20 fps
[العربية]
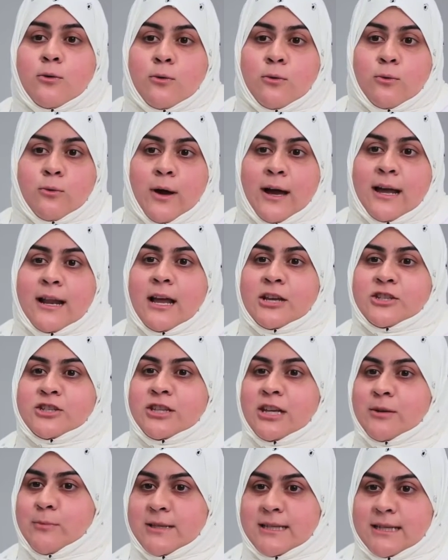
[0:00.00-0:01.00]
وحلها
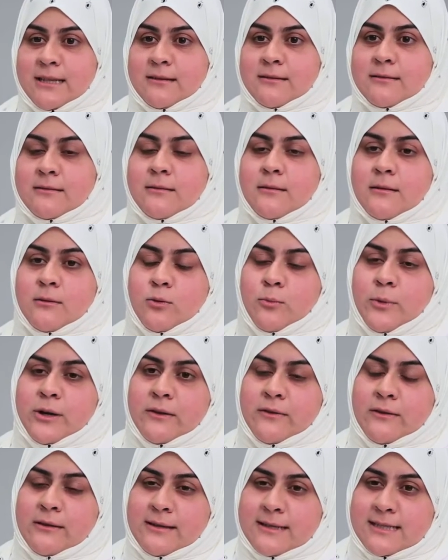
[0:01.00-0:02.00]
جدا بسيط
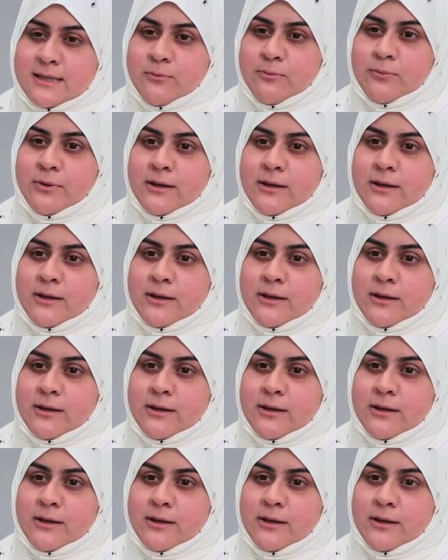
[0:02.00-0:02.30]
المريض يلتزم